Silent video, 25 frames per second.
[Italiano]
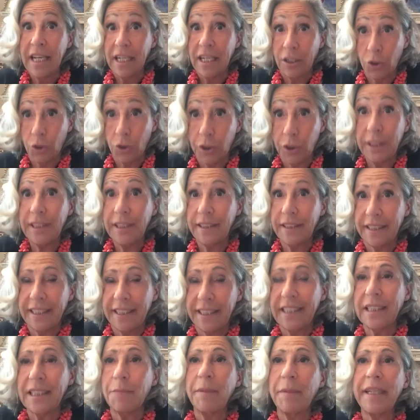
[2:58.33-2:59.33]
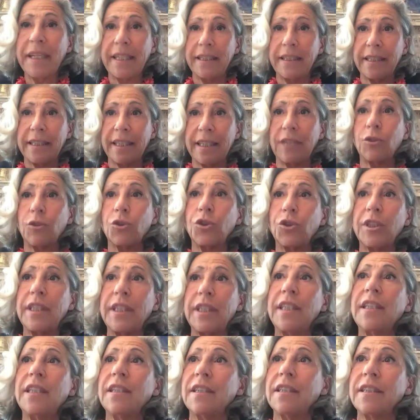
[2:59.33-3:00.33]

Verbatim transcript: così strettamente, così